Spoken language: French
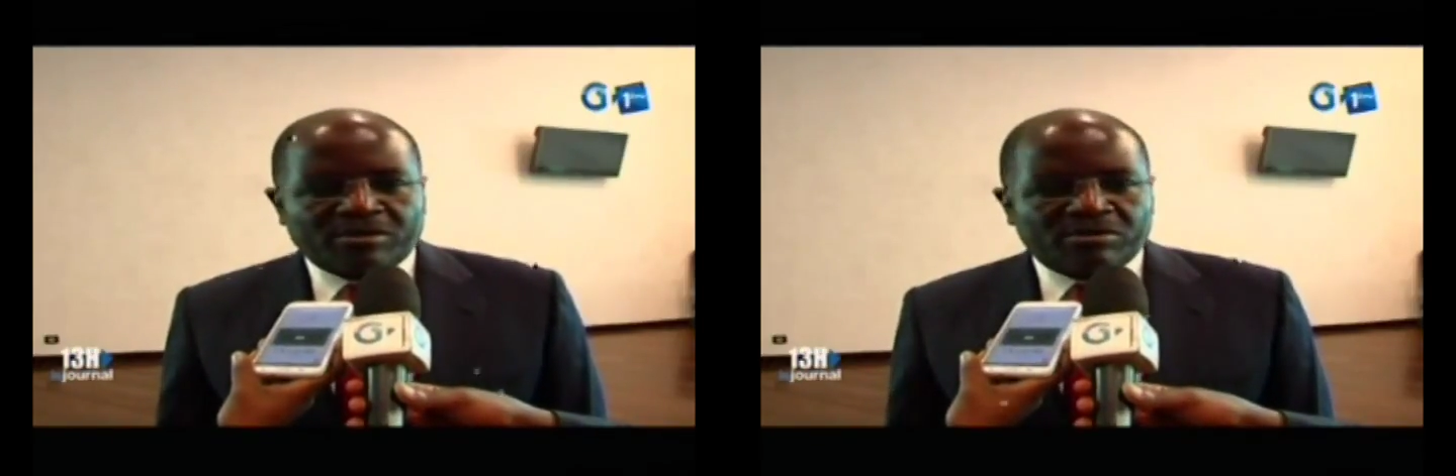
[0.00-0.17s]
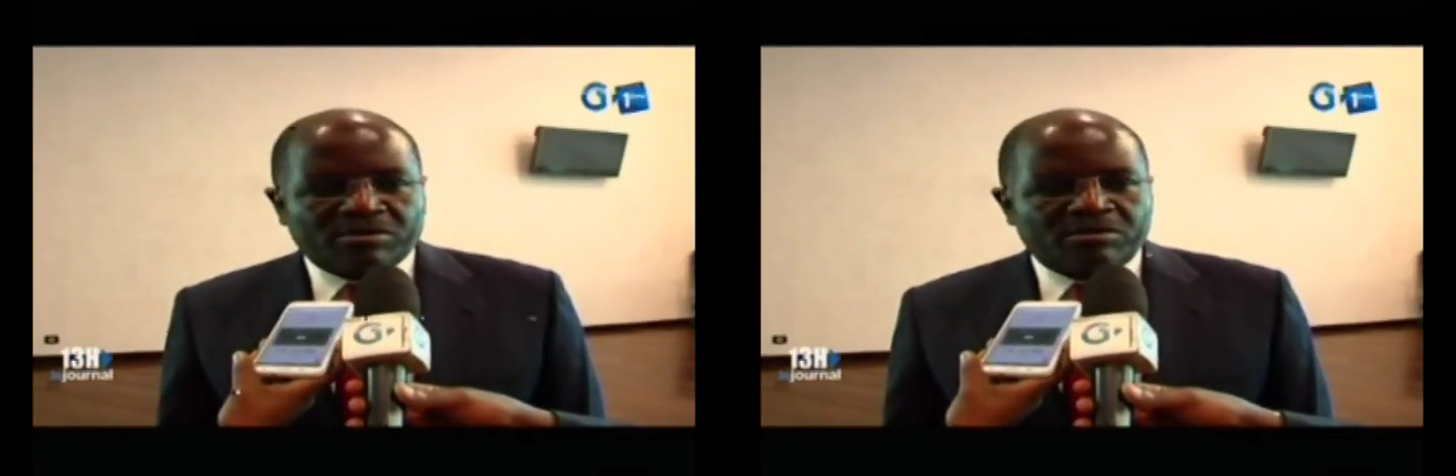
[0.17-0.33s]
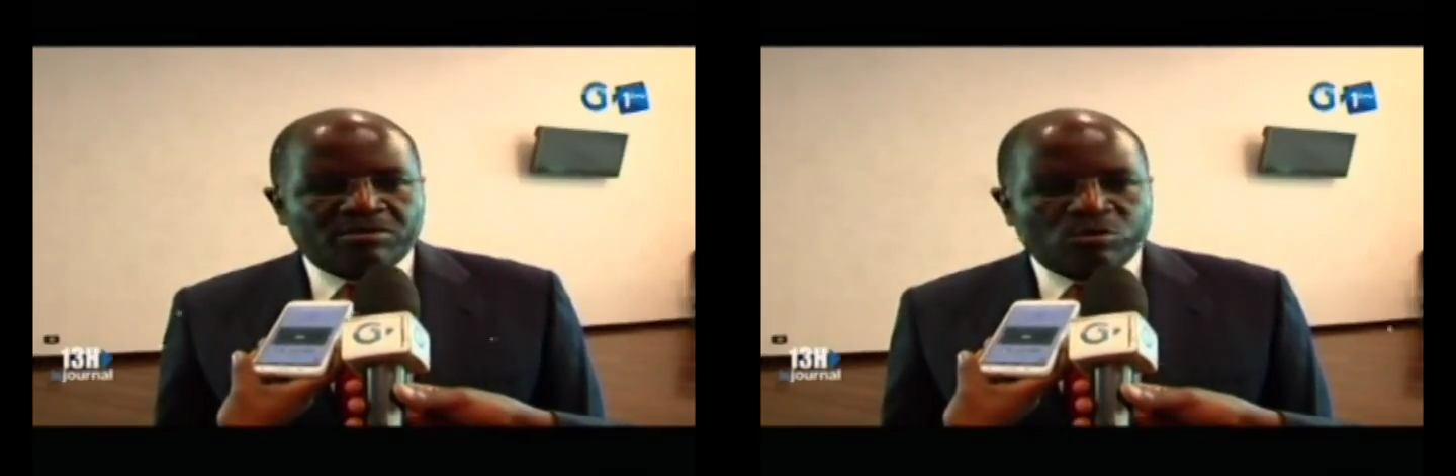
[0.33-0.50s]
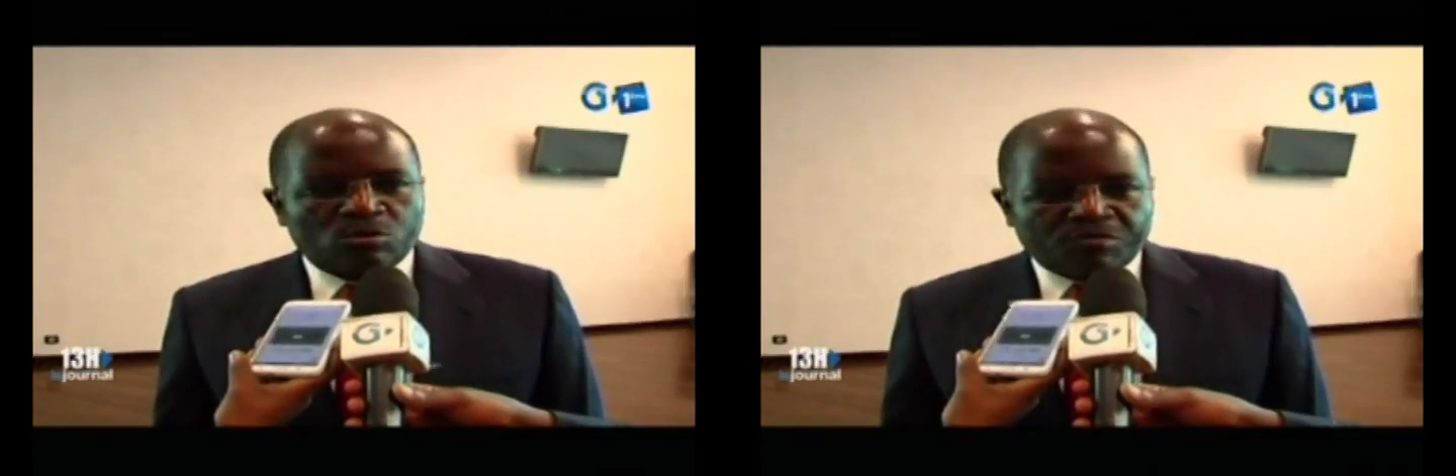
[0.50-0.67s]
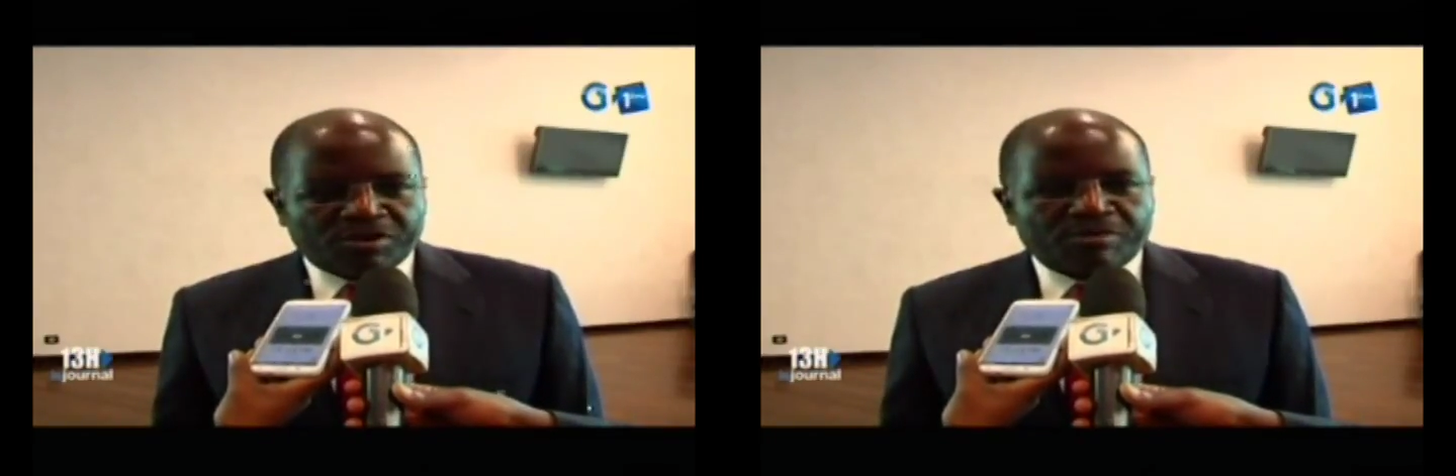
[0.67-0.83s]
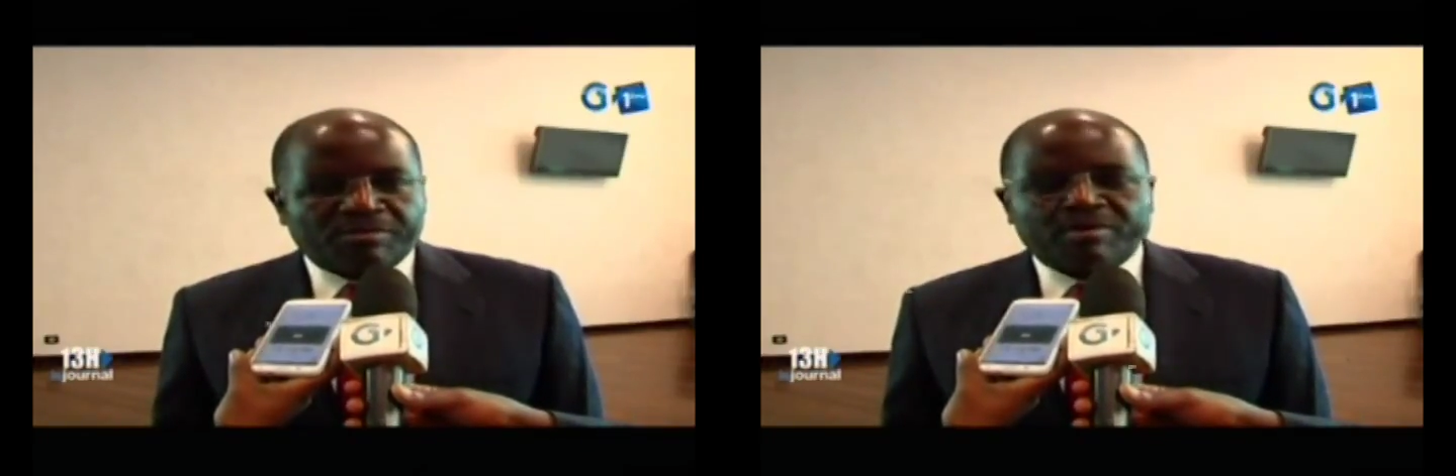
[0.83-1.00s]
par
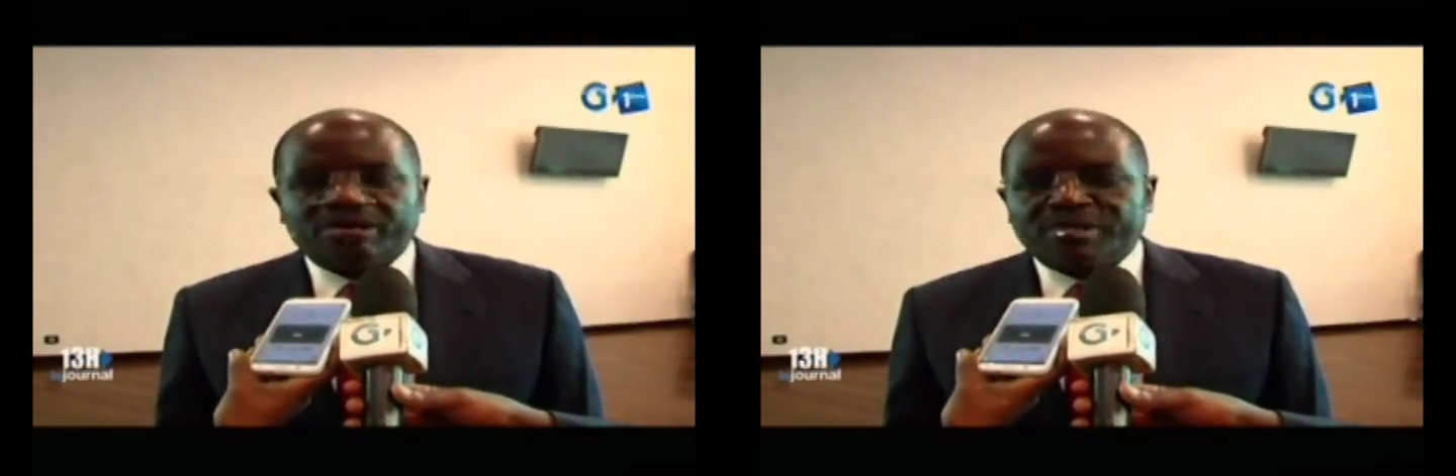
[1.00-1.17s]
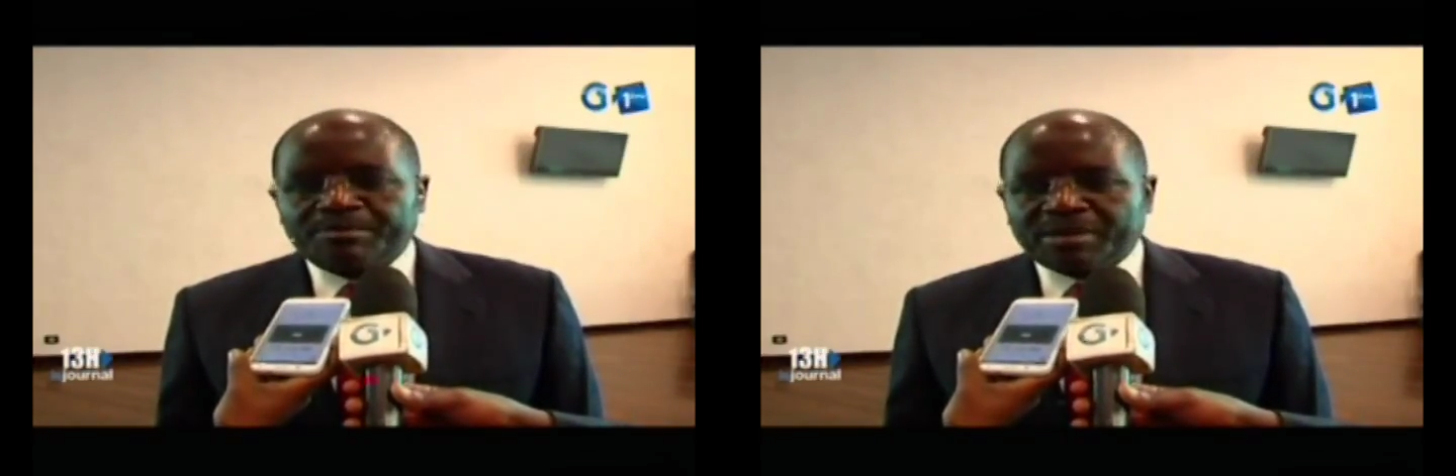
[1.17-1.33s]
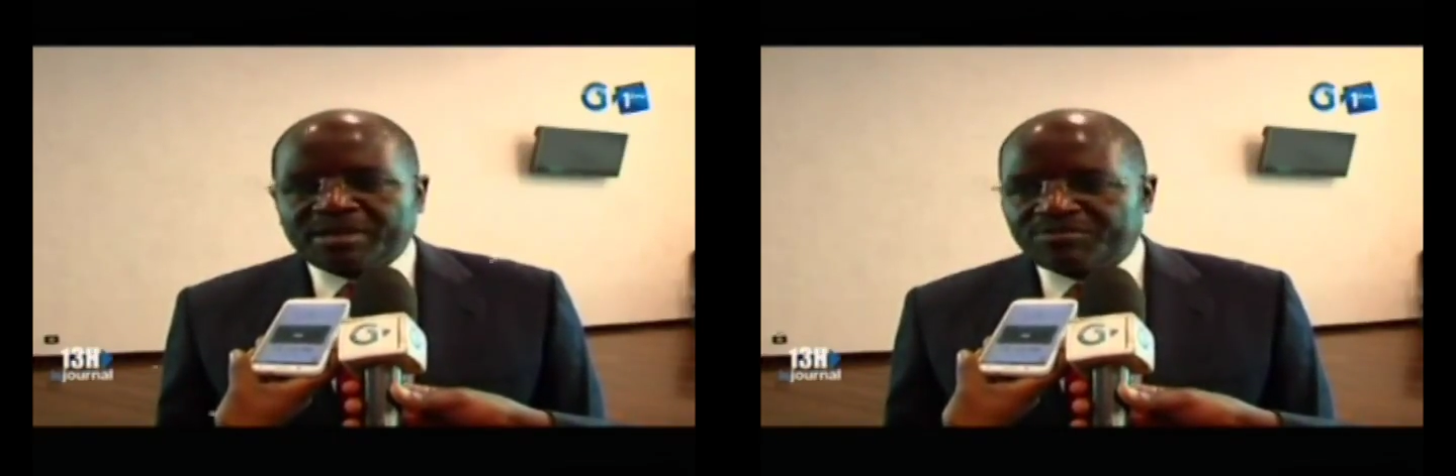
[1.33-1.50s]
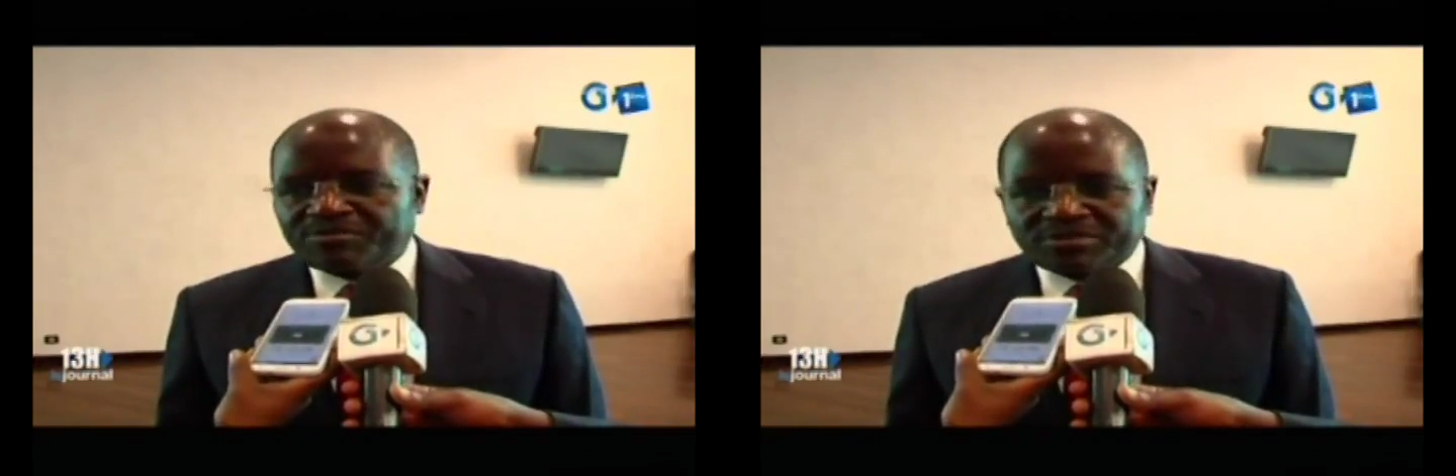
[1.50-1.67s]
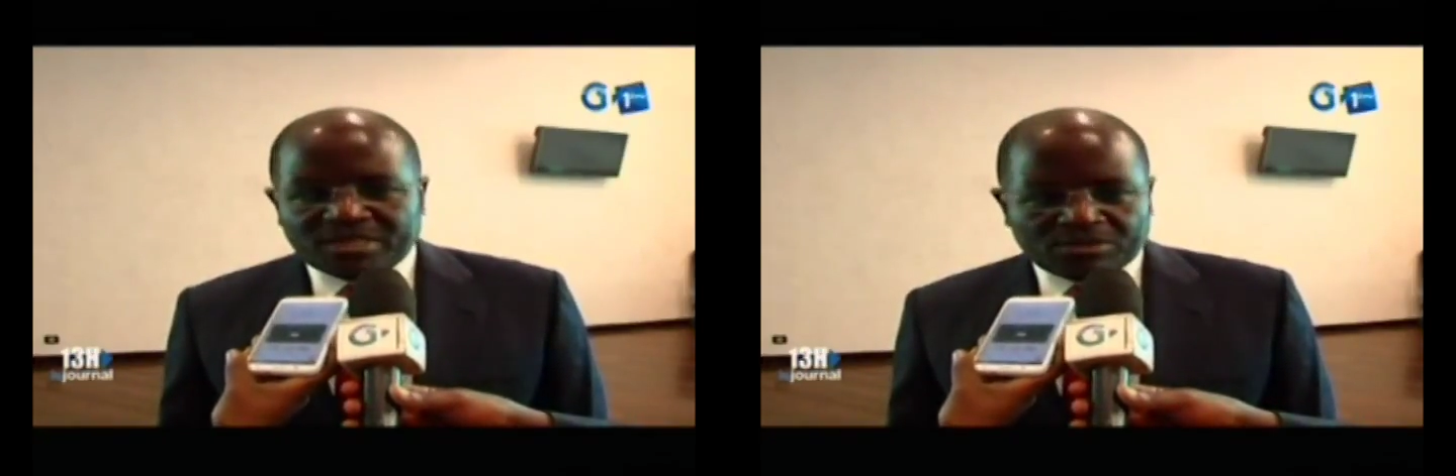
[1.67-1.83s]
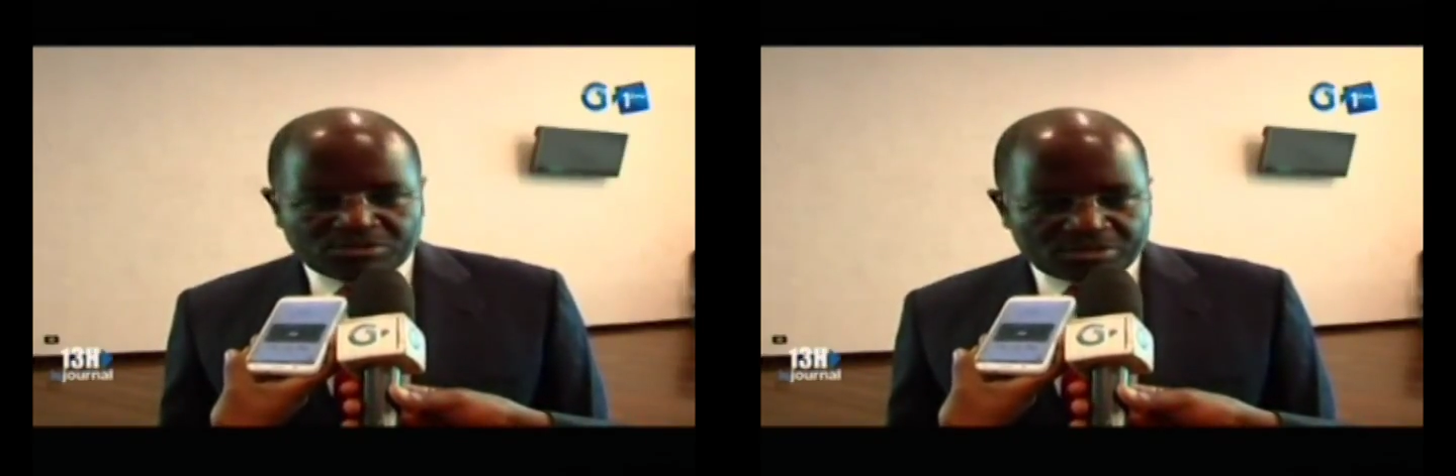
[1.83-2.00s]
le gouvernement et par
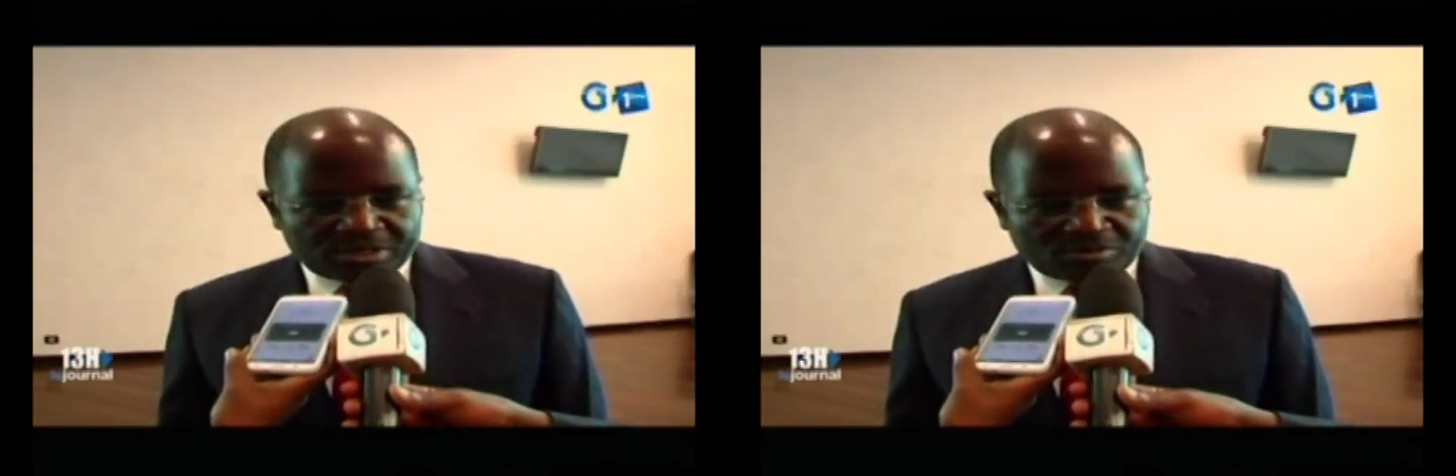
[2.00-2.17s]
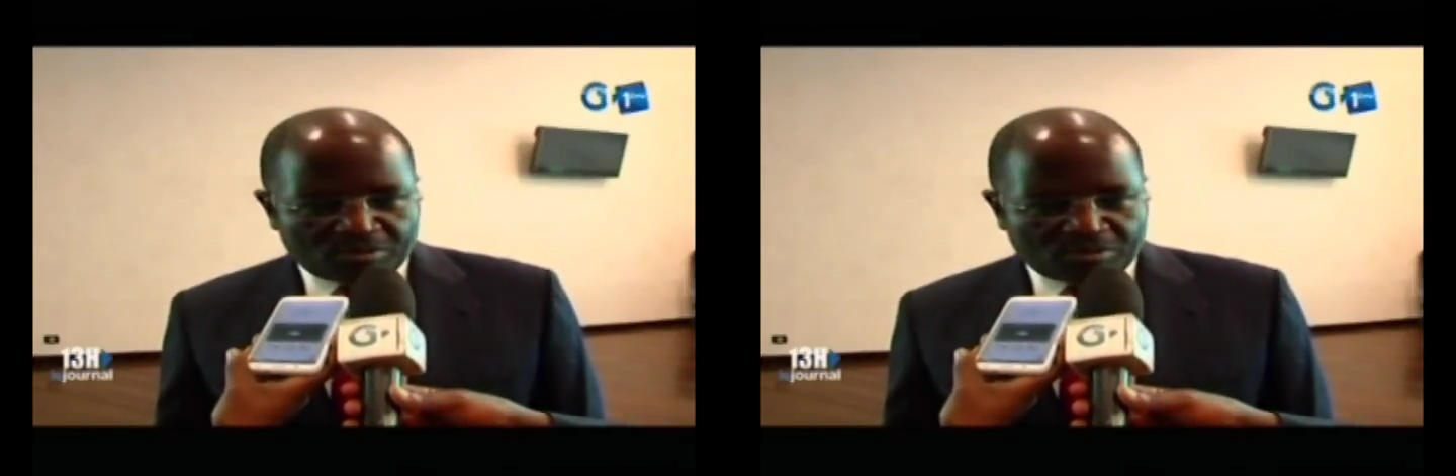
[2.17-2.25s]
différents acteurs